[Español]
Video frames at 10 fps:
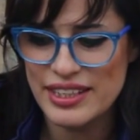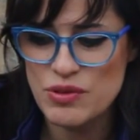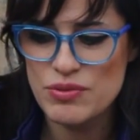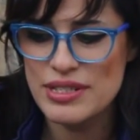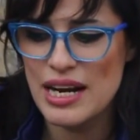de
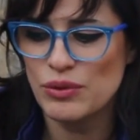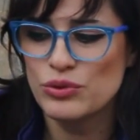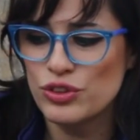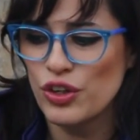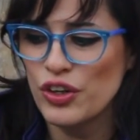un
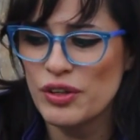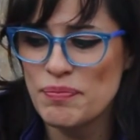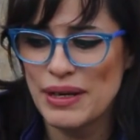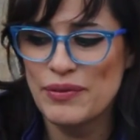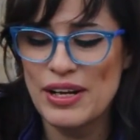autor
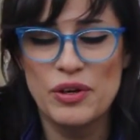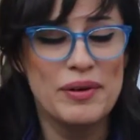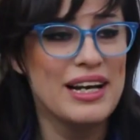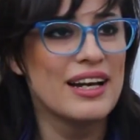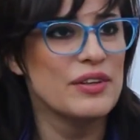para una
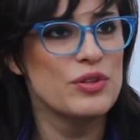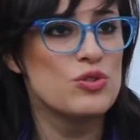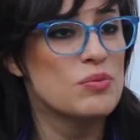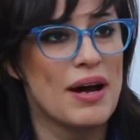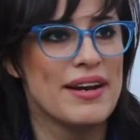novela que no
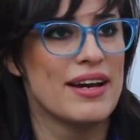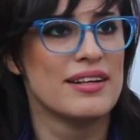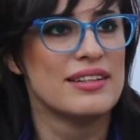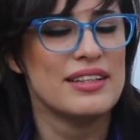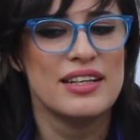es humana